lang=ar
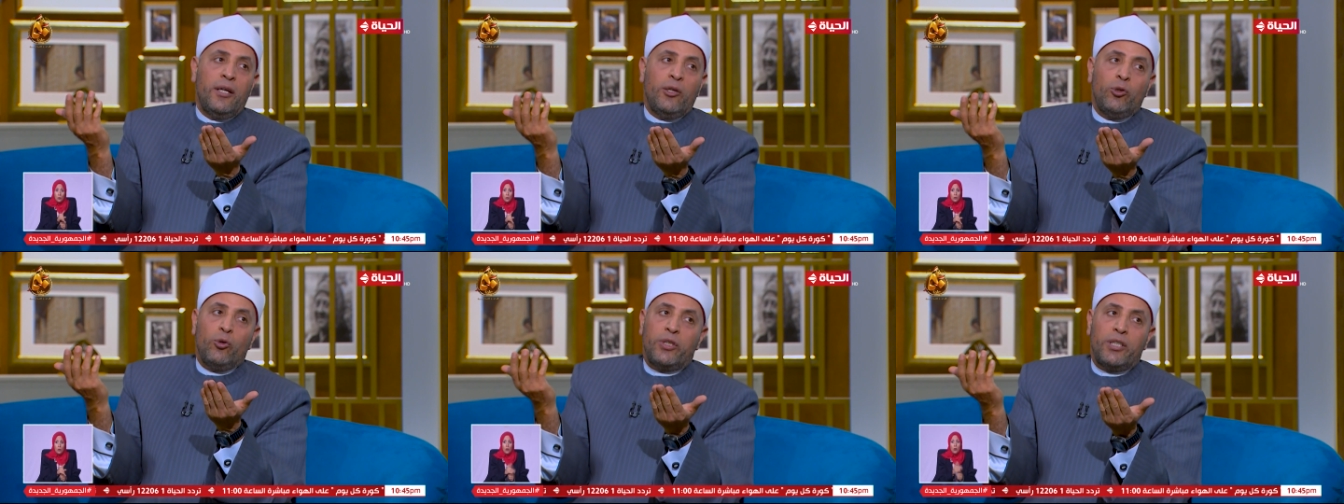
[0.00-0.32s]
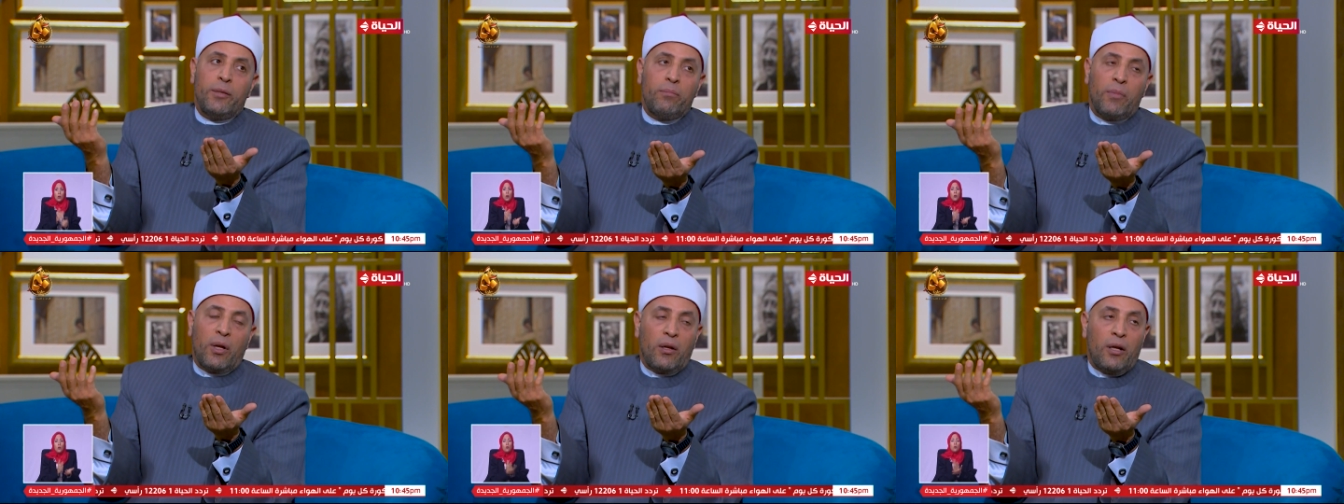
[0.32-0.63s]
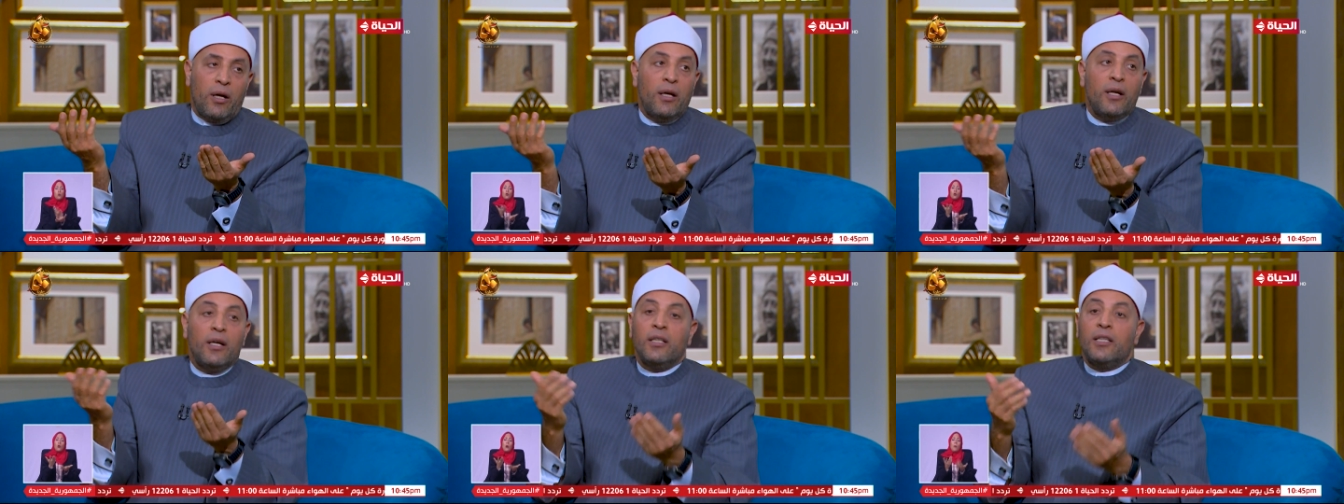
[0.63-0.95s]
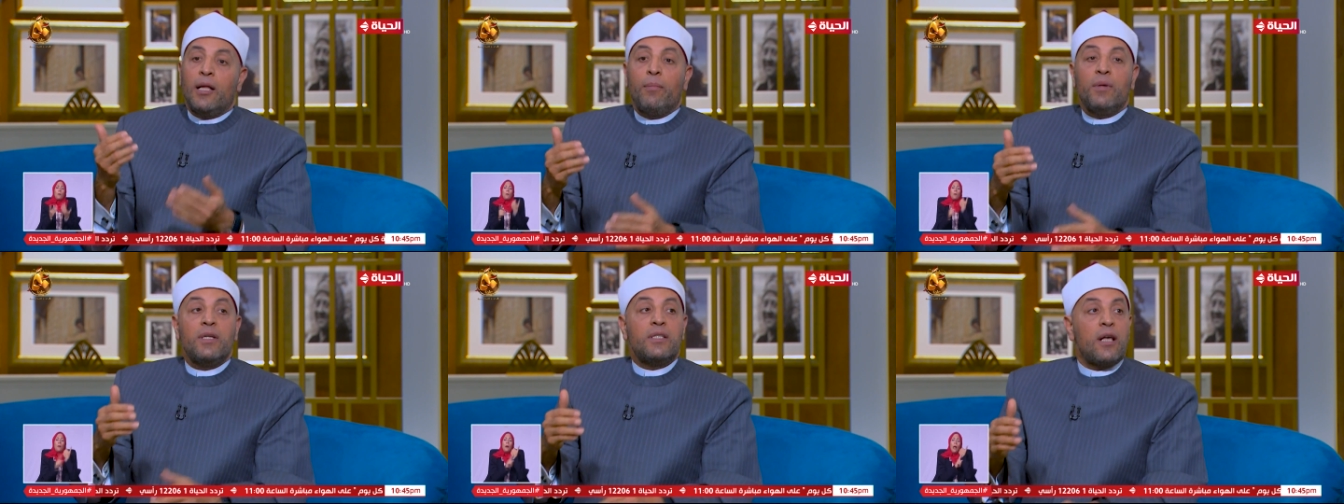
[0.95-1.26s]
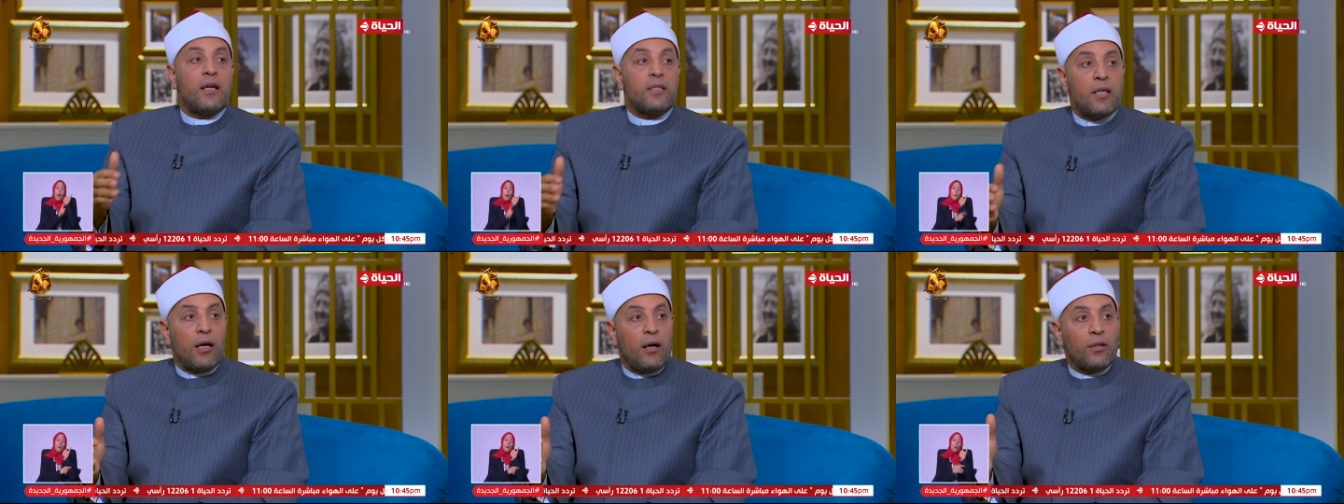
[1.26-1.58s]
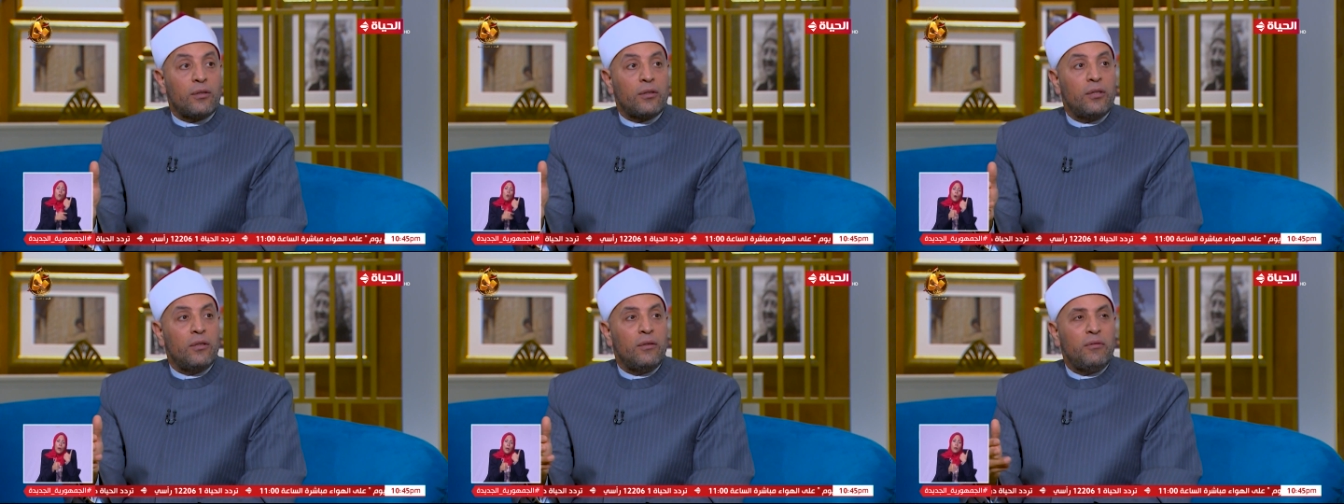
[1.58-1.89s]
يتم الله طب اذا
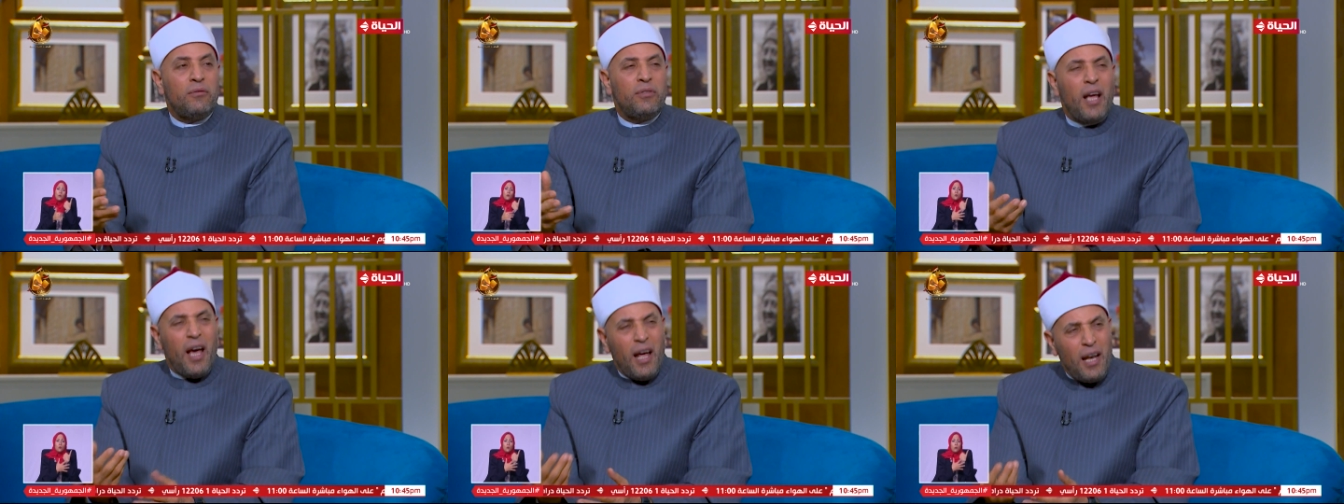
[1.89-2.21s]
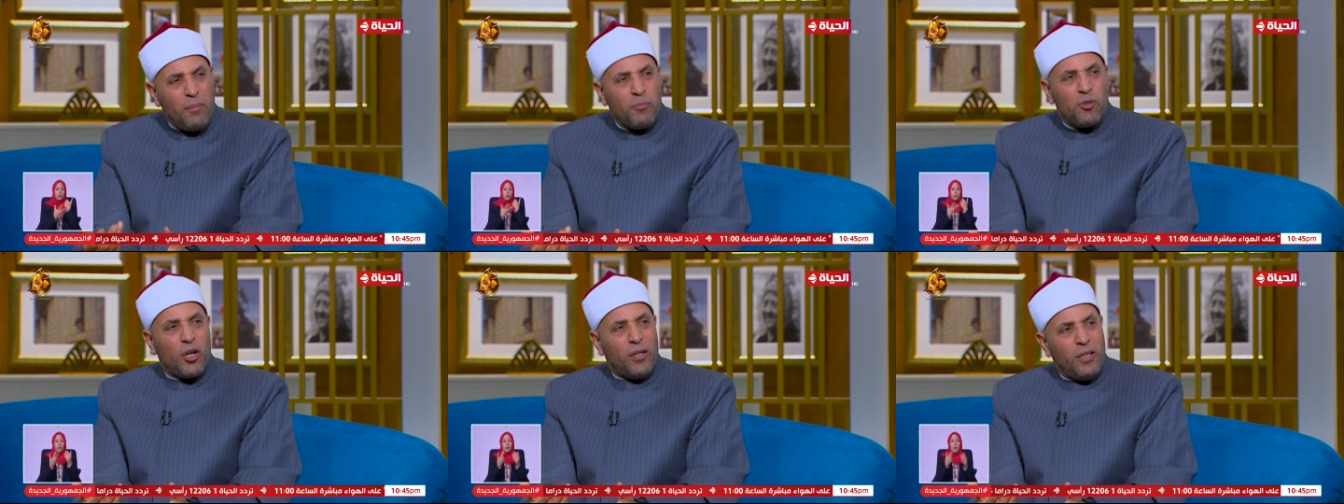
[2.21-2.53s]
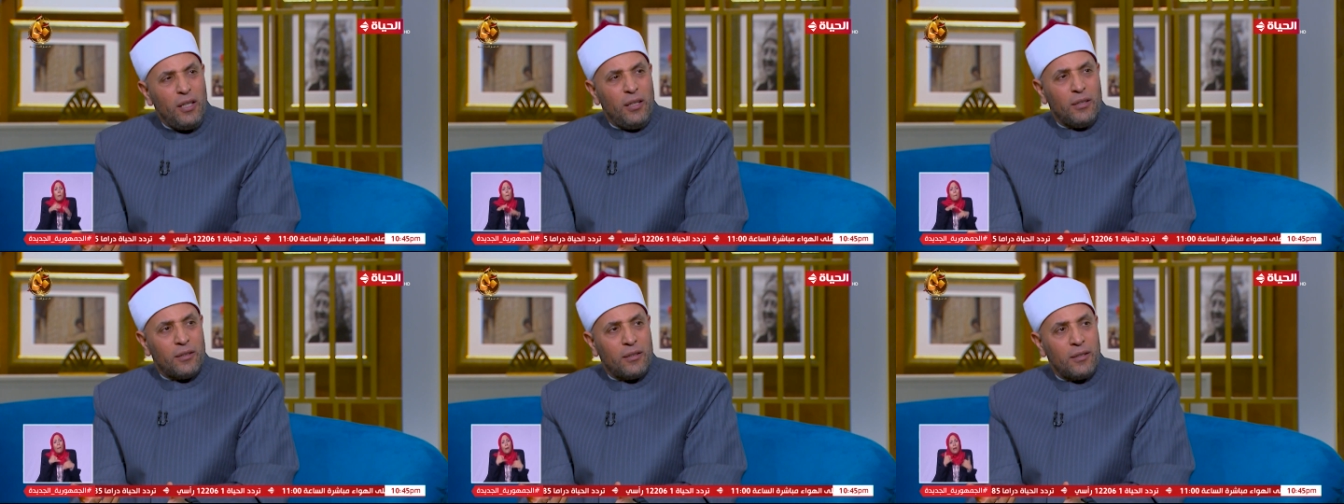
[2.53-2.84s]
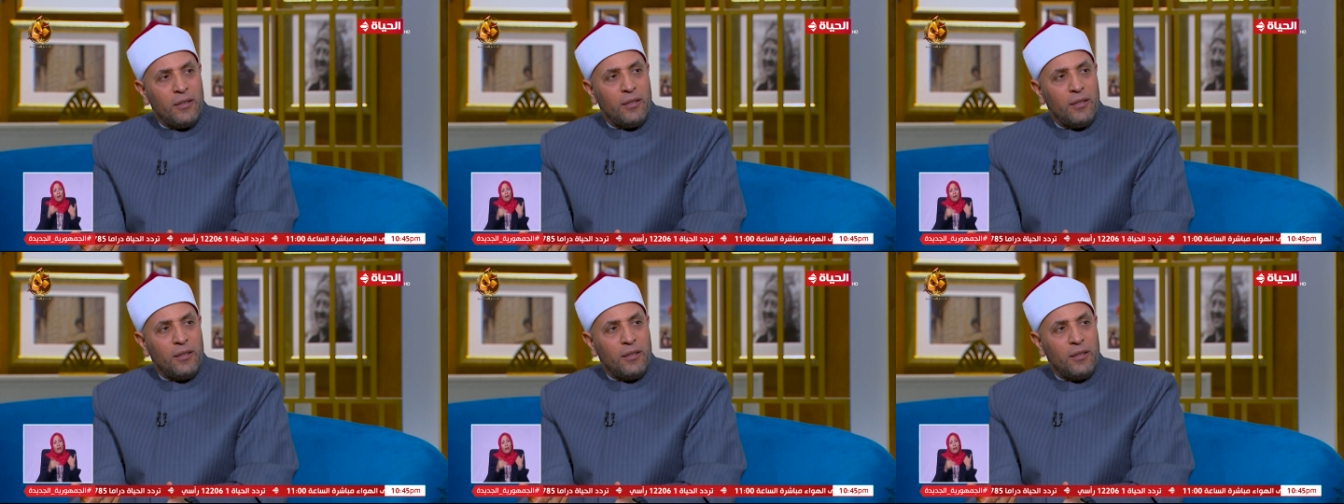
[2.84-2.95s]
سقط في الم شديد